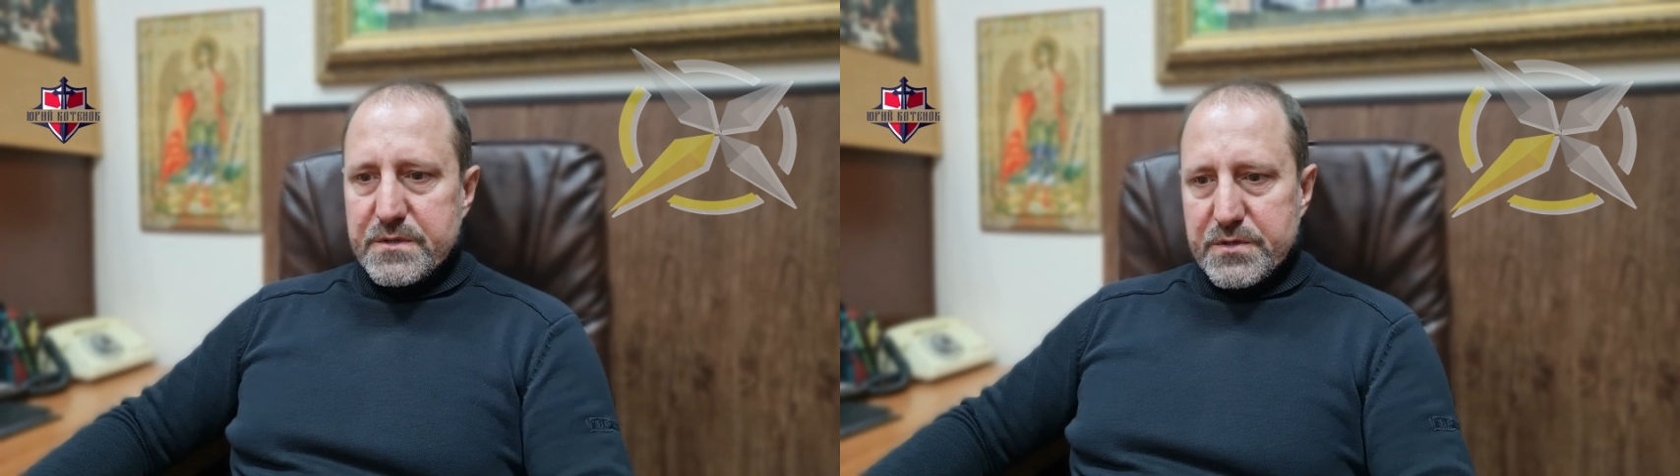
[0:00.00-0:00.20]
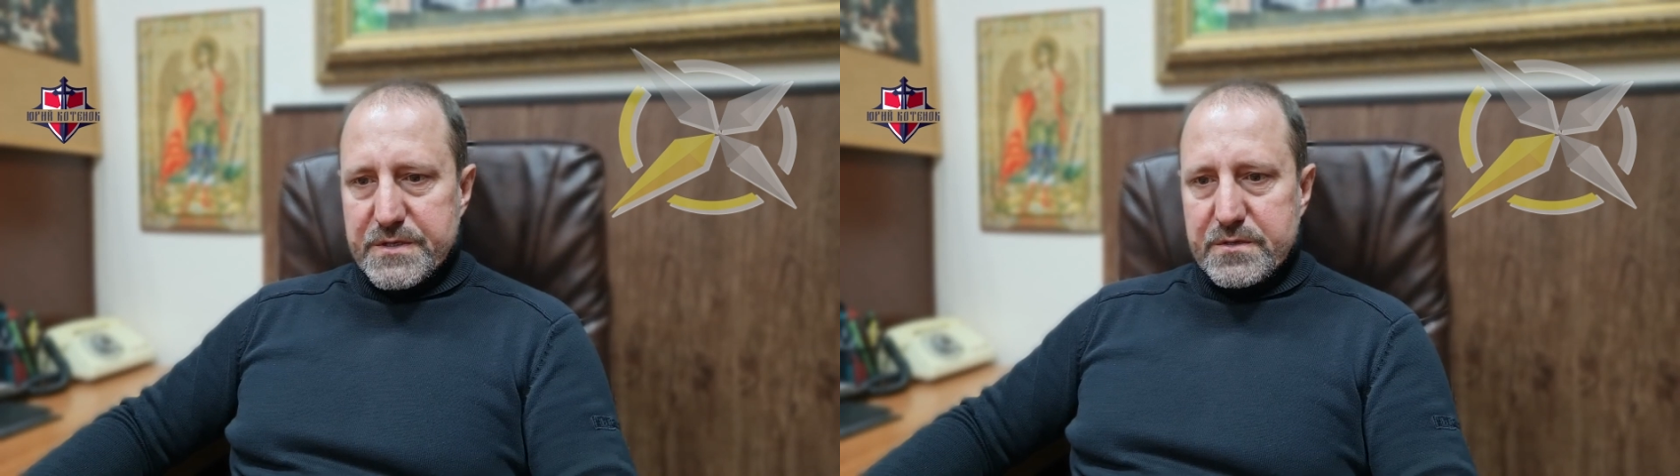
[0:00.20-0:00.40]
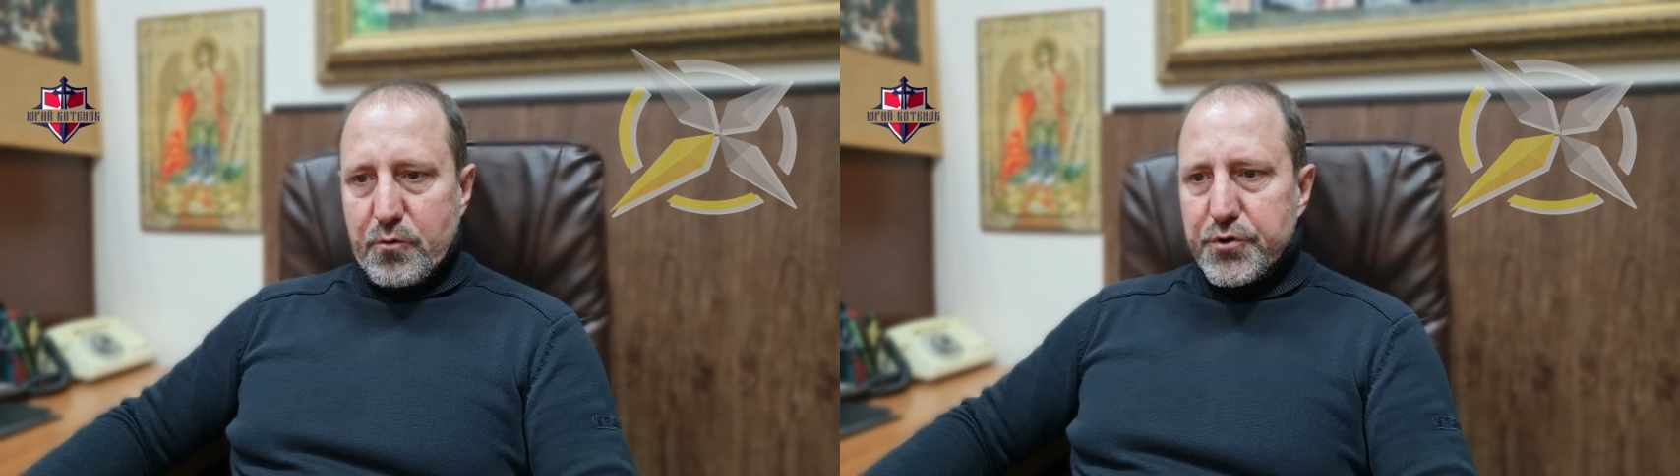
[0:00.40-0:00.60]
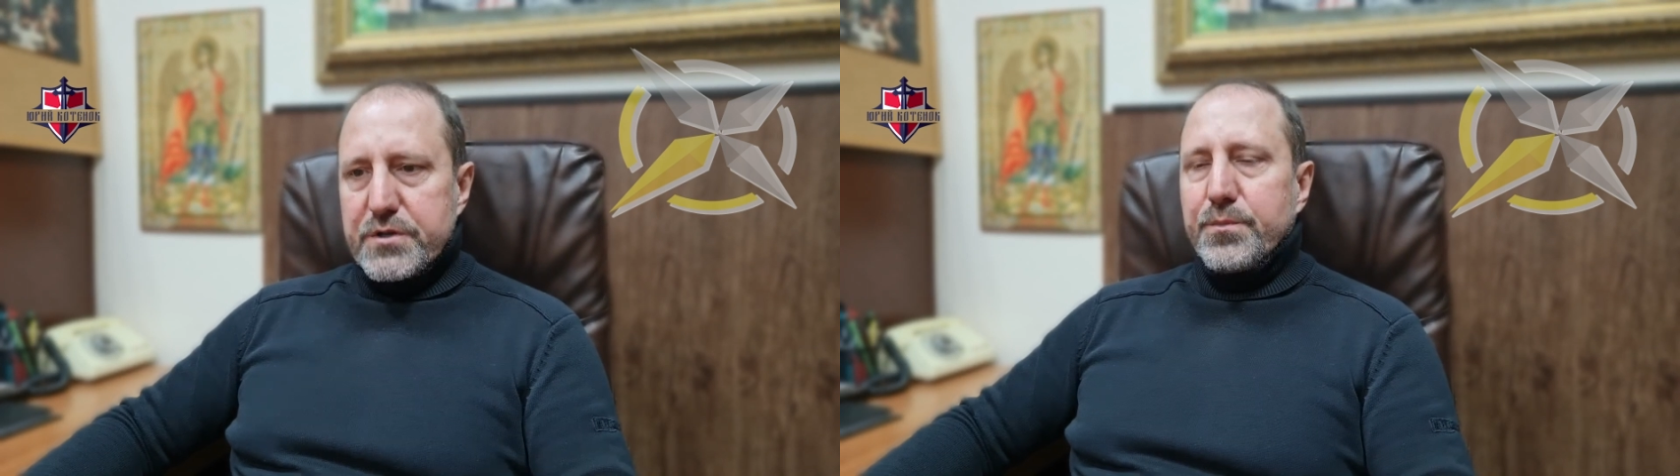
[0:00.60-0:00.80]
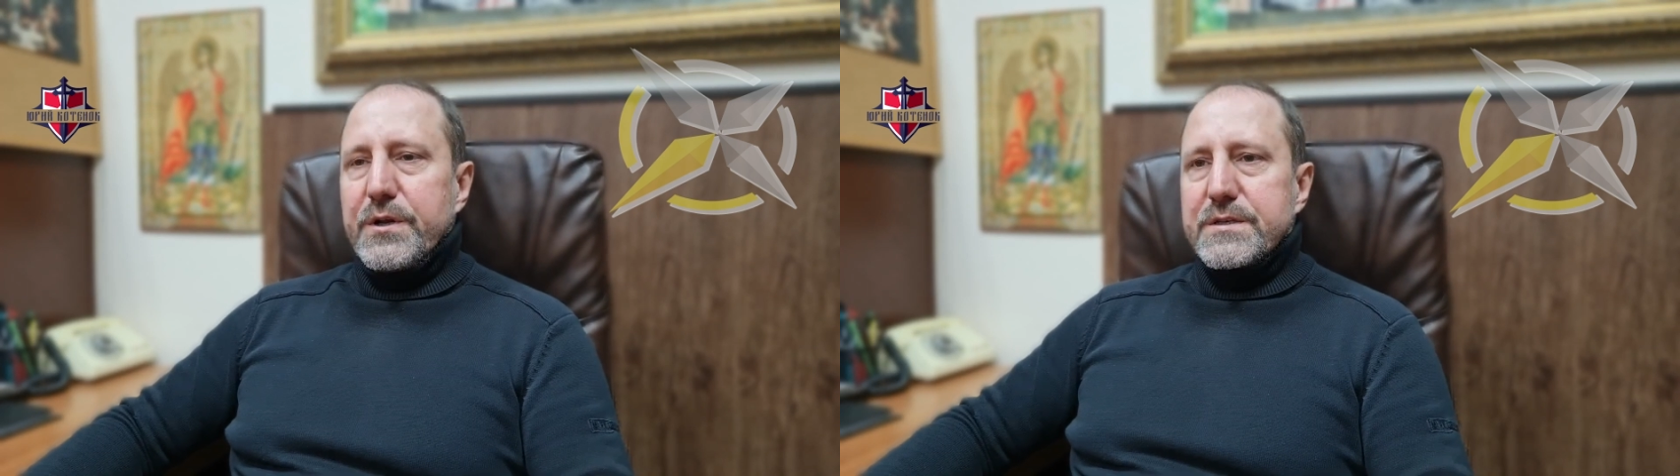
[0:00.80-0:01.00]
жизнь
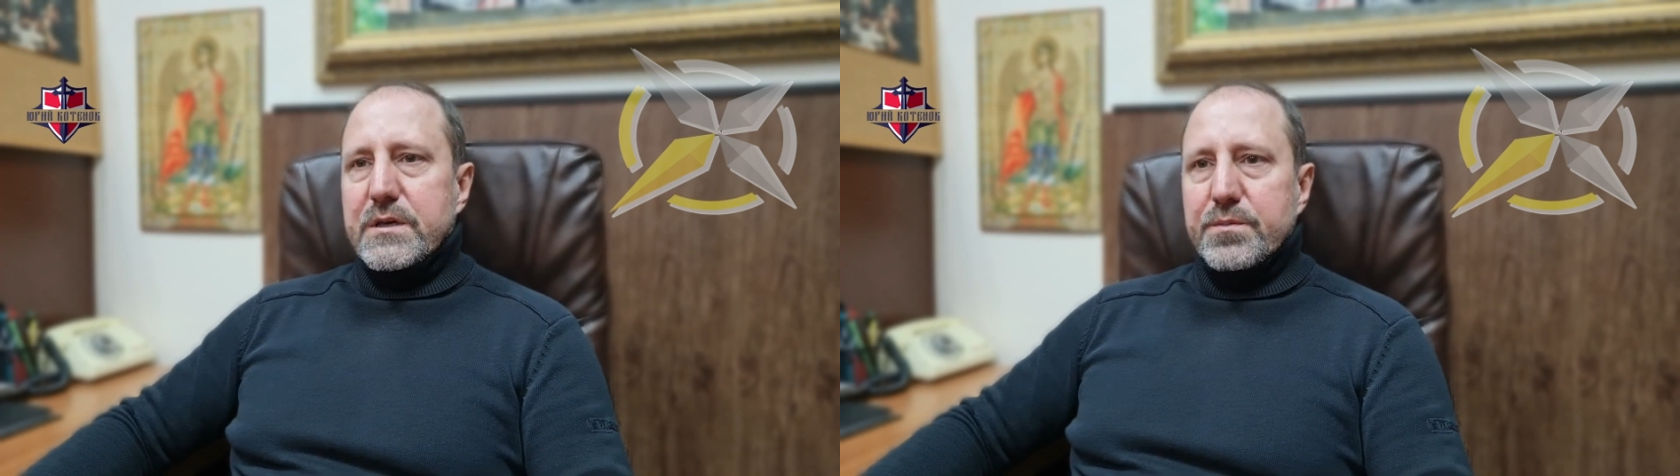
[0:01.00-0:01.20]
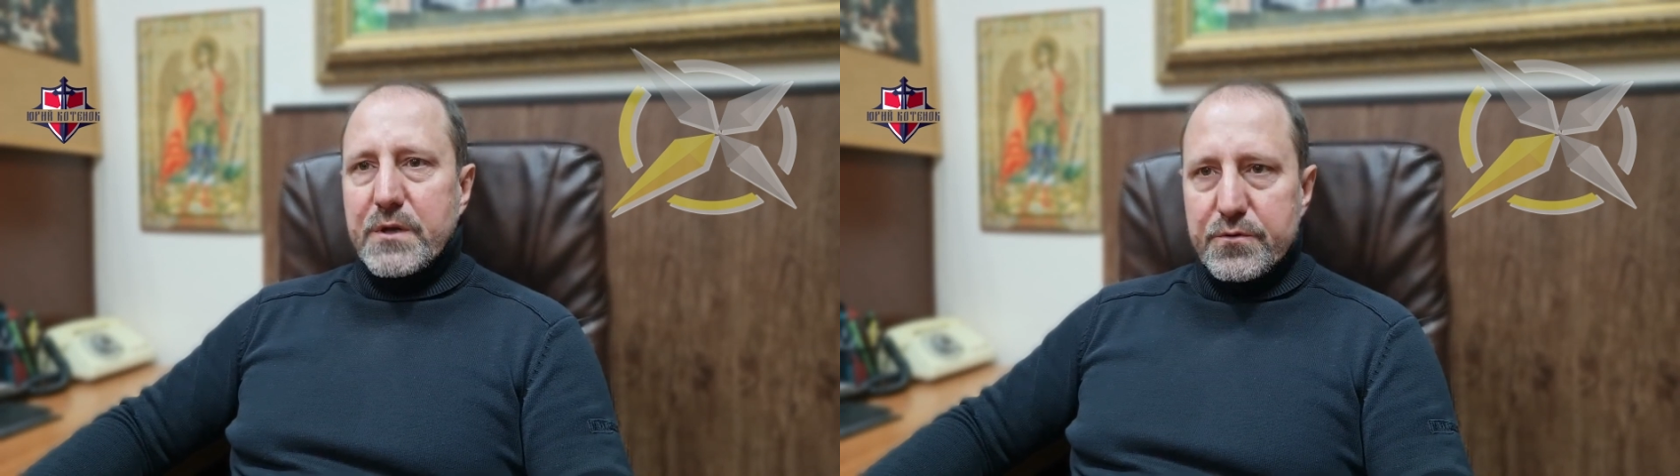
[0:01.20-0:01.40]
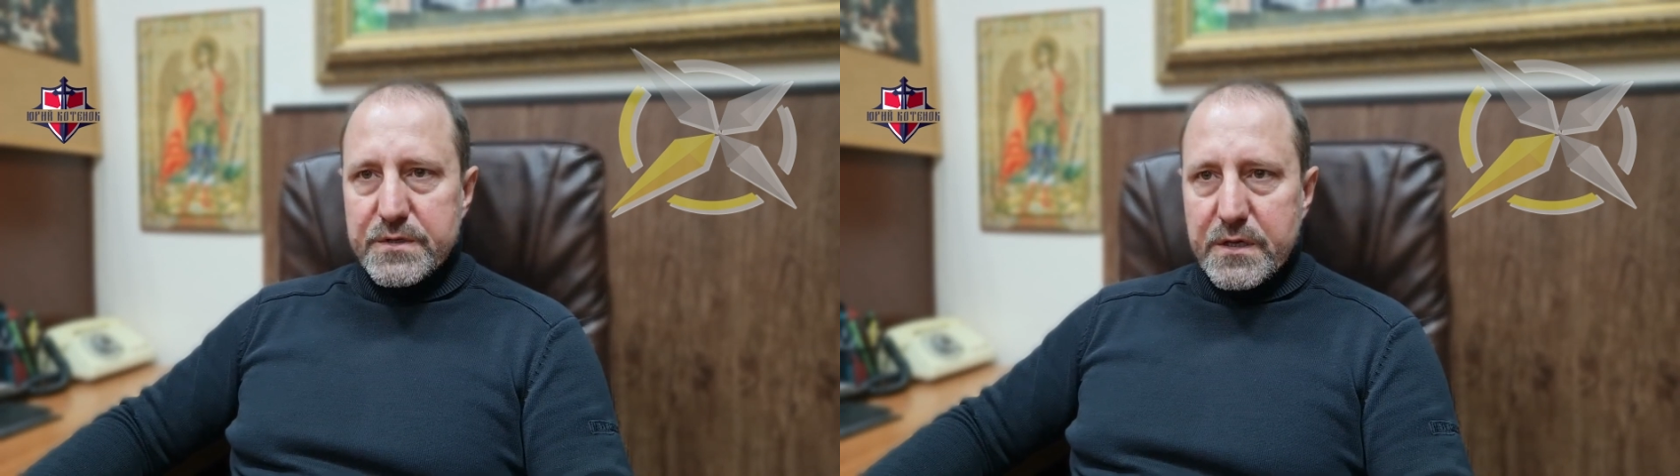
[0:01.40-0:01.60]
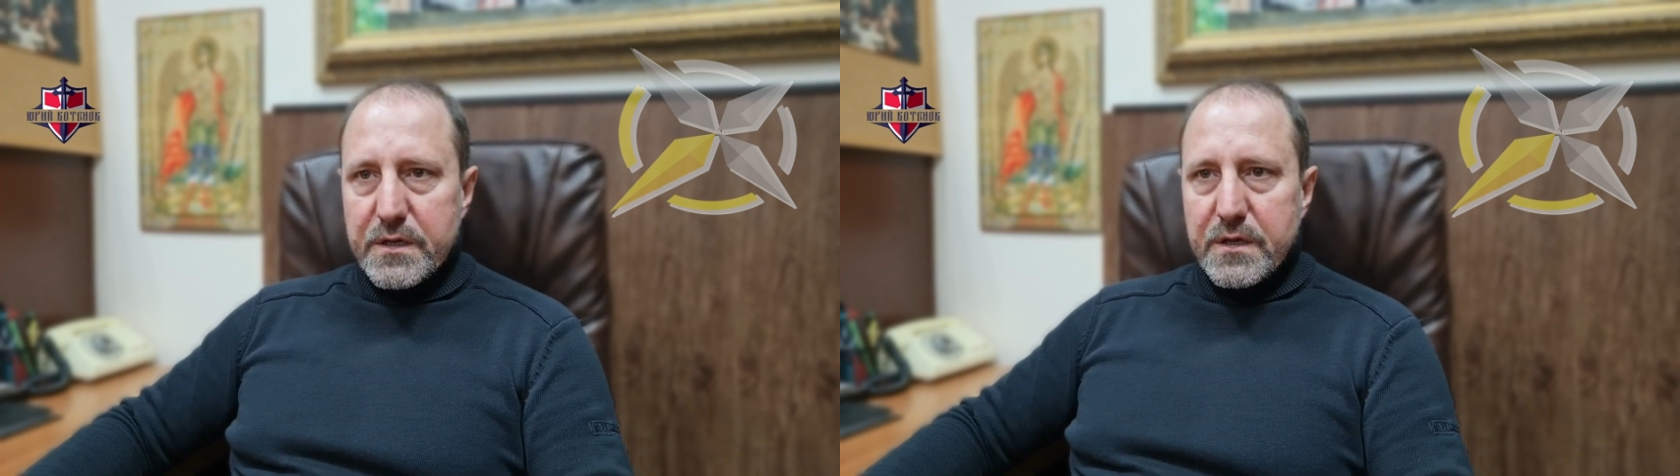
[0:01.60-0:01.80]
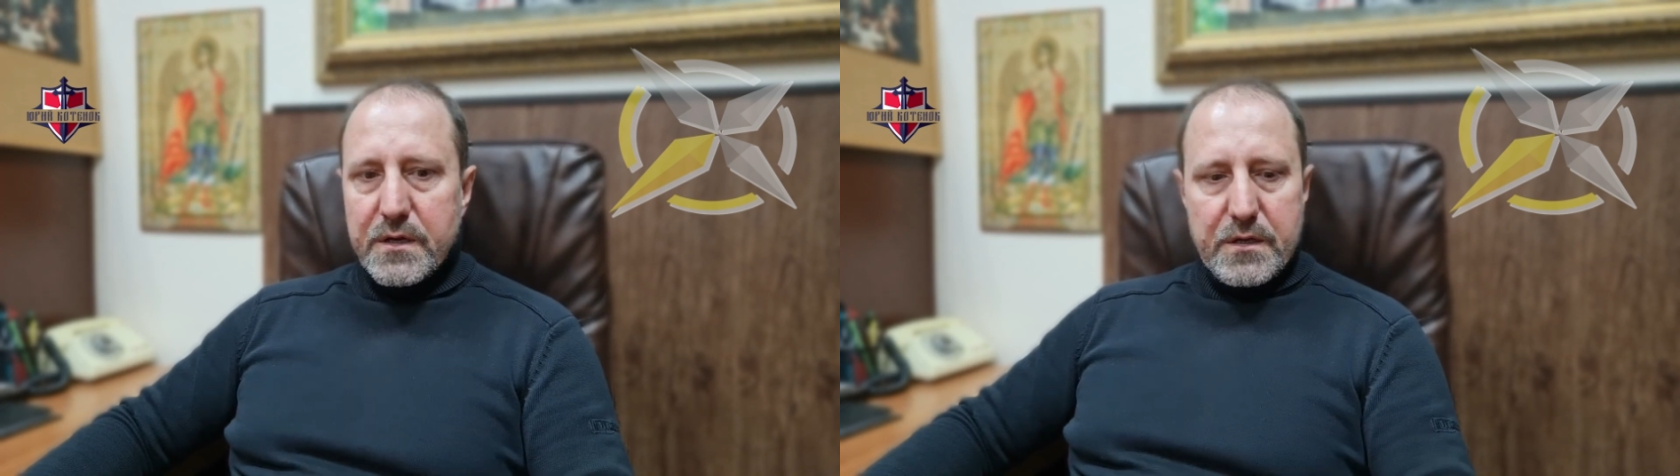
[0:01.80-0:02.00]
очень близких мне
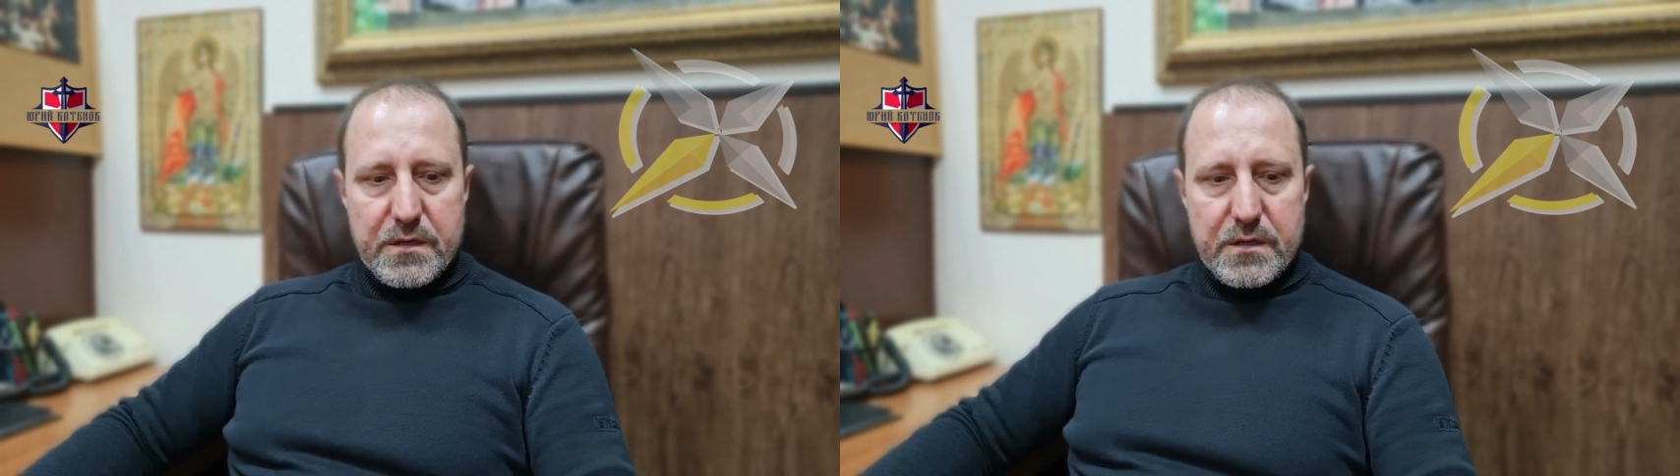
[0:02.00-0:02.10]
людей,